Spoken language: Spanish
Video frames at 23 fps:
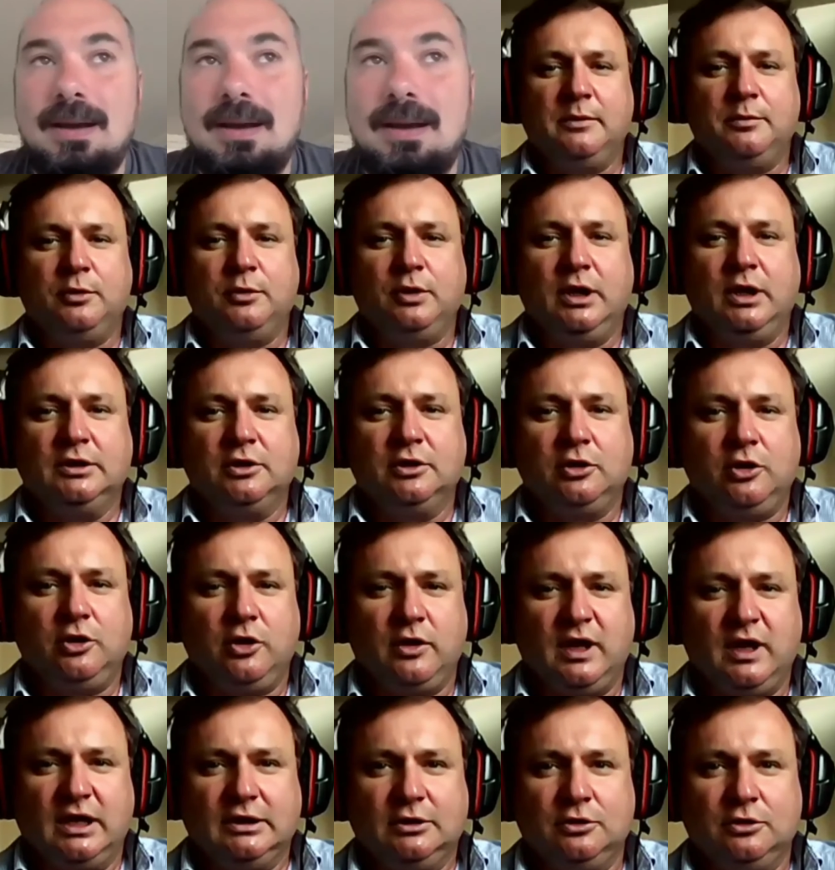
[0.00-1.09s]
algo pasó.
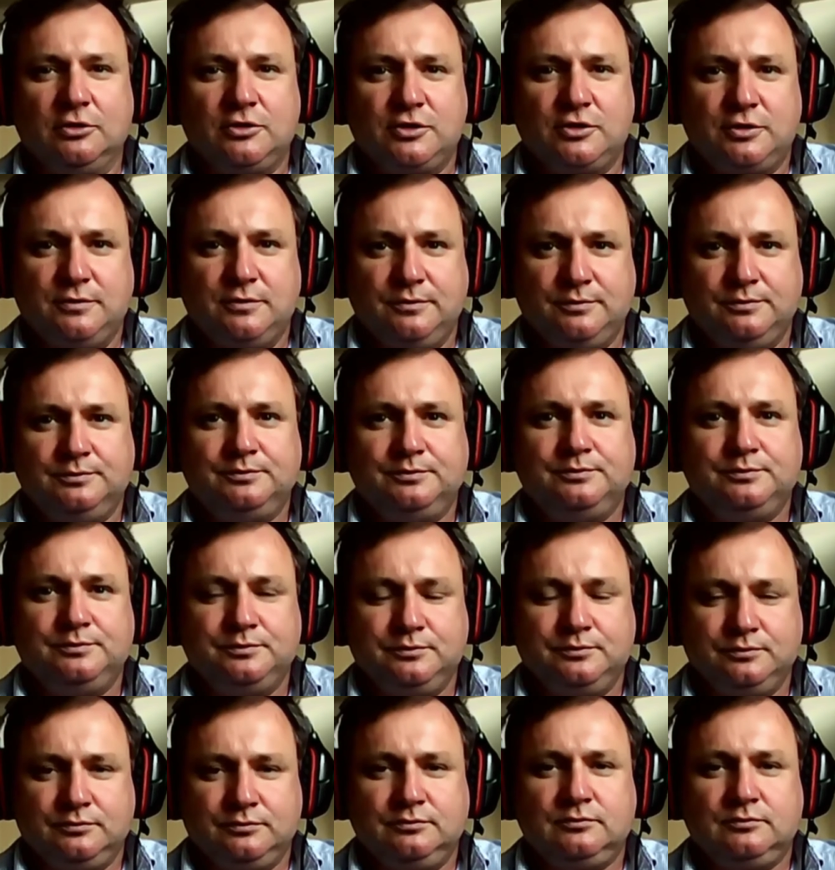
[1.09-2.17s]
estuvieron manipulando los
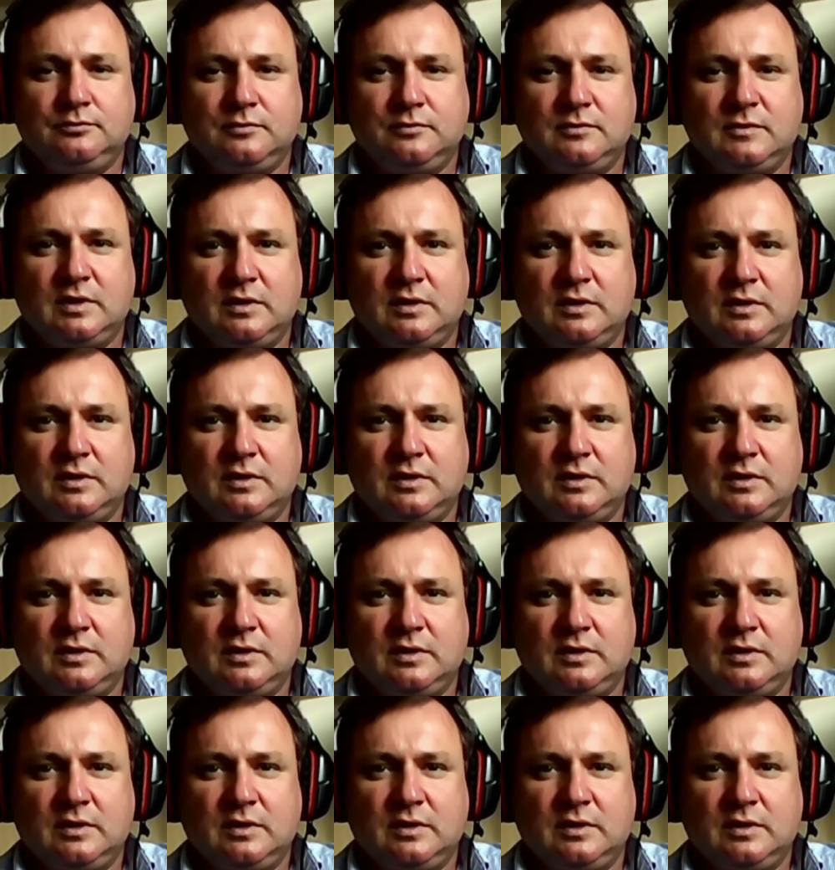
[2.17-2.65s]
datos. Sí, yo,